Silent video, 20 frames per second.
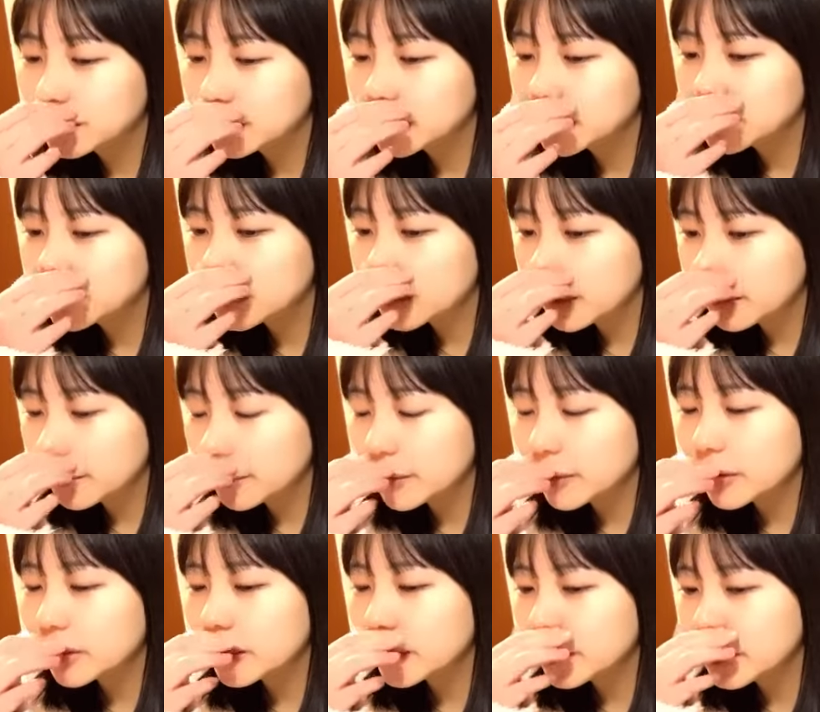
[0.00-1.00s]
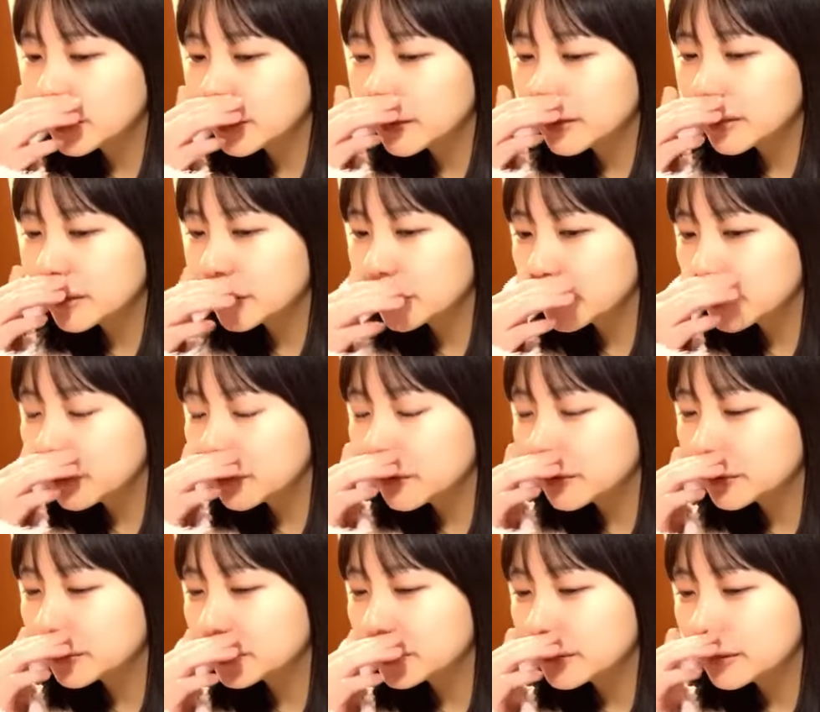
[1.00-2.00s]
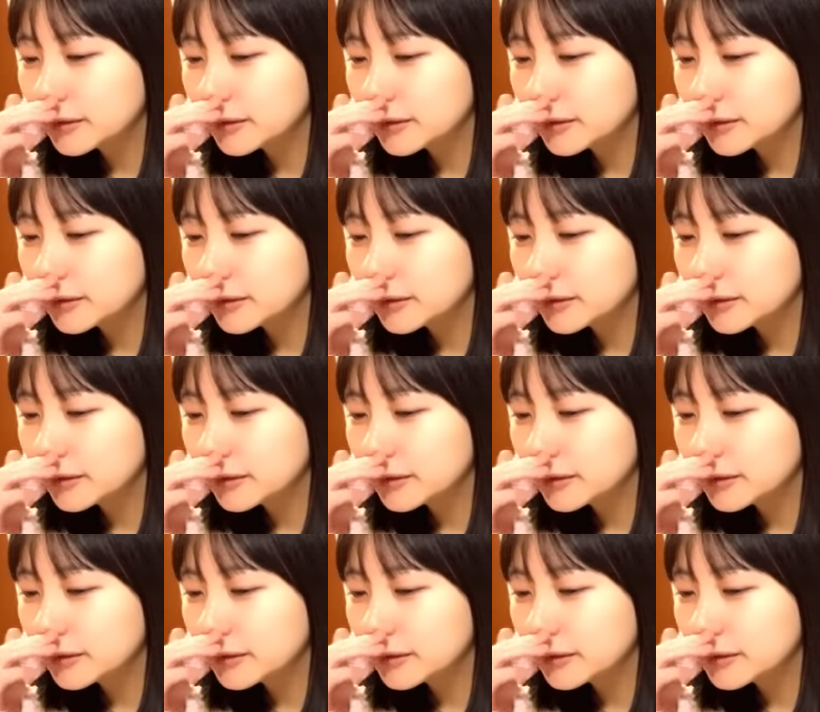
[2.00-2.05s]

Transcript: 作るかも唐揚げと